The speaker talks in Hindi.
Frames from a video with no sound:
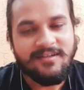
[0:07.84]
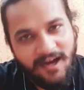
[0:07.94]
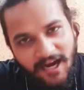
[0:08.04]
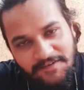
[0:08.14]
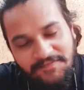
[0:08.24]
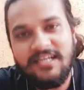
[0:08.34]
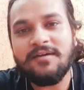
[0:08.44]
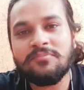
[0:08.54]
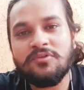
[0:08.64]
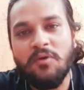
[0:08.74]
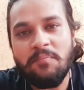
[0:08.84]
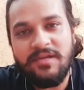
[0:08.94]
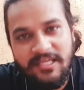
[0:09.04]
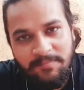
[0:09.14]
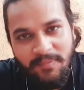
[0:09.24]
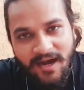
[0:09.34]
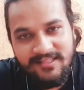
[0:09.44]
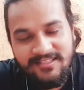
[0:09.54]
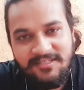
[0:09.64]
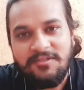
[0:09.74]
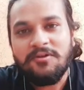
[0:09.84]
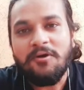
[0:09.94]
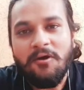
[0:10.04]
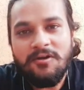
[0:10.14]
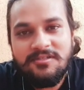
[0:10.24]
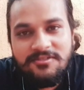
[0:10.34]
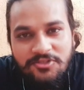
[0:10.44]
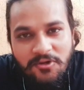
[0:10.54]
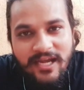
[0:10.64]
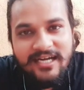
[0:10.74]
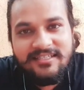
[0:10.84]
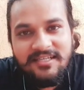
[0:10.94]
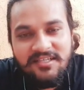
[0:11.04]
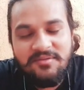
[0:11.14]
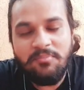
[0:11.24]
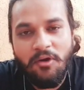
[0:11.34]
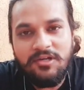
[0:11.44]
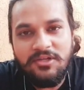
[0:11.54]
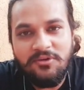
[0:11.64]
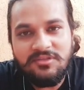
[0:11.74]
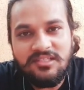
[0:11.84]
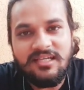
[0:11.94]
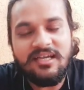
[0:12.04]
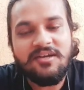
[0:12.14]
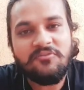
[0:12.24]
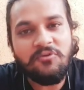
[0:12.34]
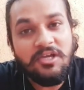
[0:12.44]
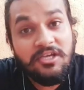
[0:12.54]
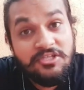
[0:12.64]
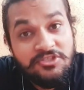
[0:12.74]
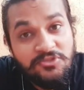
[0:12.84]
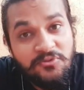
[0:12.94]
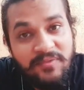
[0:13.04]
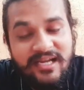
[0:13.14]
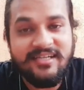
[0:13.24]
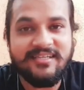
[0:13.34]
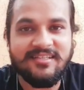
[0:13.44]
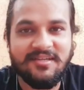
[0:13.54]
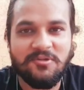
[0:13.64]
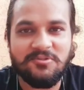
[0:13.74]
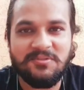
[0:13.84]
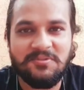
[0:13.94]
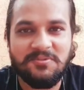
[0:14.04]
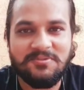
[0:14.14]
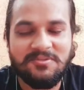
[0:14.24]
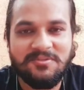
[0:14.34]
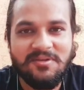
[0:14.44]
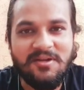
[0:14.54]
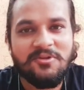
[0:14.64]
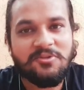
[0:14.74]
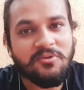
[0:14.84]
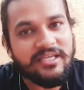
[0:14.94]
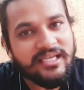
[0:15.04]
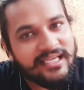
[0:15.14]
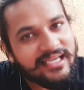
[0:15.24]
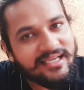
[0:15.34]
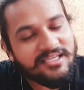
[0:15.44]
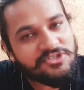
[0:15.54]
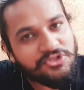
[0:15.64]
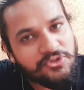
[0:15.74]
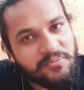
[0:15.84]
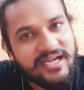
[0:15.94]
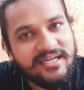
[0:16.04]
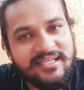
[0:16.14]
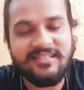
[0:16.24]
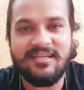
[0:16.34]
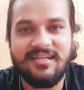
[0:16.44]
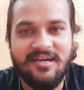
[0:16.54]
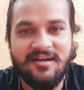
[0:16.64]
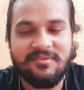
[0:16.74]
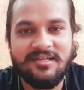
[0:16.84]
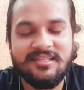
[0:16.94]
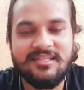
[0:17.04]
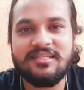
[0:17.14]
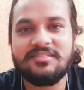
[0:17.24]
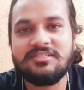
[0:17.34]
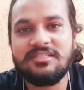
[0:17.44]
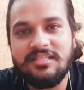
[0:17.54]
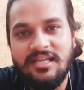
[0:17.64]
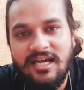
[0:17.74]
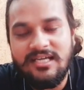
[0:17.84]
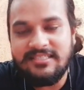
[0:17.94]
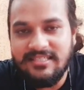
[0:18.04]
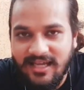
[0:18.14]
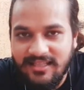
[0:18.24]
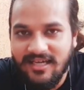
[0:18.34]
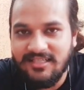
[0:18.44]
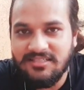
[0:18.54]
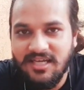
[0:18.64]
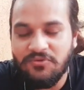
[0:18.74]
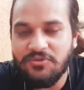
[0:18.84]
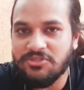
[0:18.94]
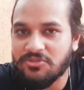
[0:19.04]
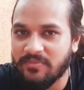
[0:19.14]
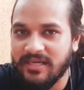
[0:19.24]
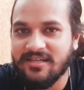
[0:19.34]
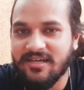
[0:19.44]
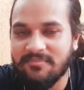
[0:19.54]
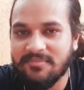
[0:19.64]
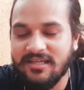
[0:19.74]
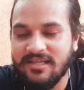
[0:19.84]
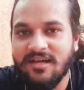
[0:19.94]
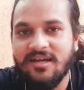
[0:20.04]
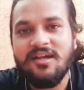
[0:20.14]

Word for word: हाय वेलकम टू बॉम्बे की बात और जो एक्टर की बॉडी होती है वो एक इंस्ट्रूमेंट की तरह होती है दोस्तों तो ये एक इंस्ट्रूमेंट की तरह काम करती है जितना ज़्यादा अच्छा वो इंस्ट्रूमेंट काम करेगा